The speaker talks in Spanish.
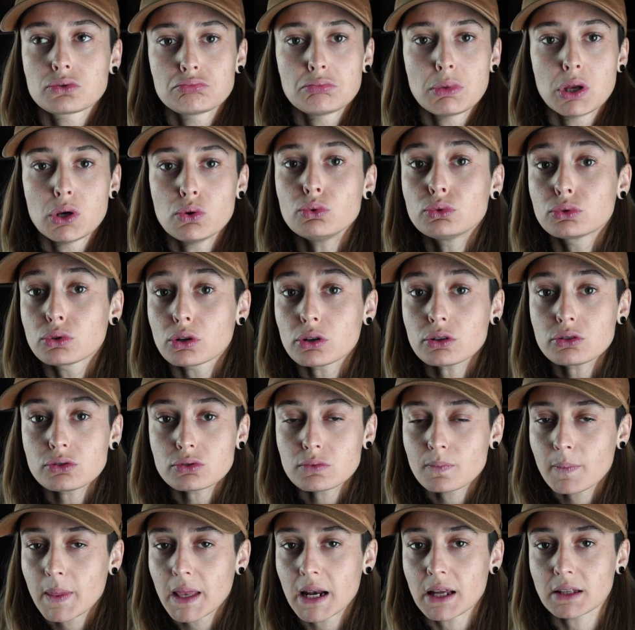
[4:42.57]
minutos
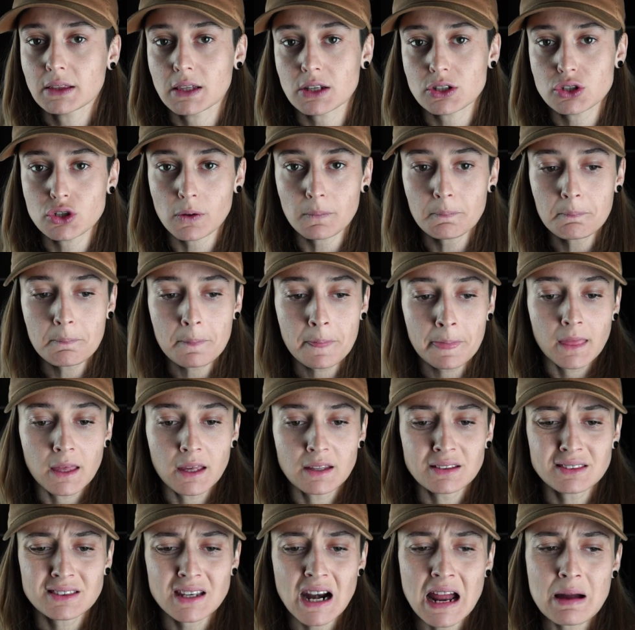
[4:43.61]
de la estación
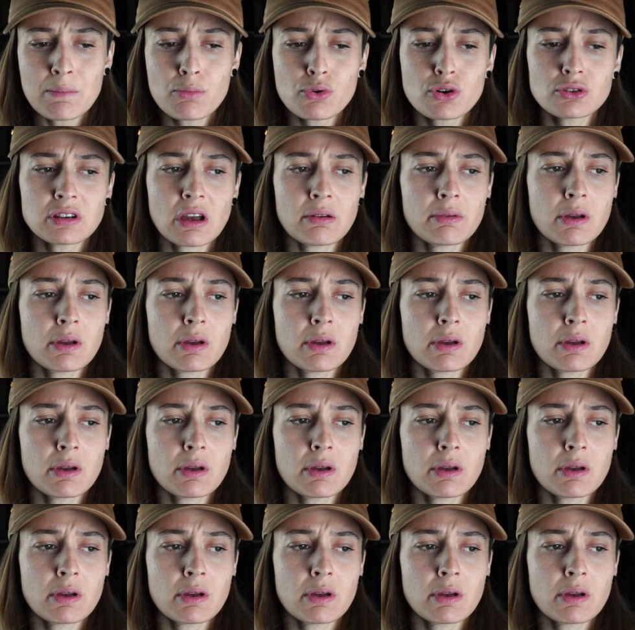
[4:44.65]
Entramos,